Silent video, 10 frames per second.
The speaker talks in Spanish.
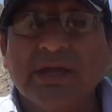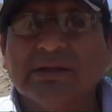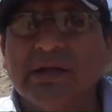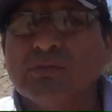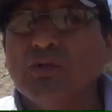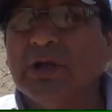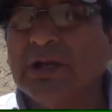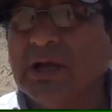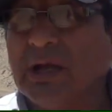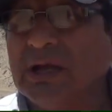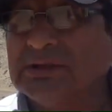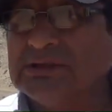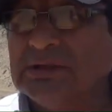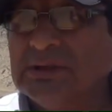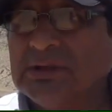que están muy
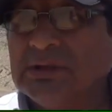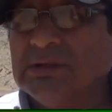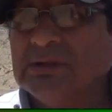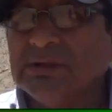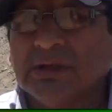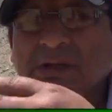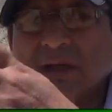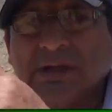alejadas de las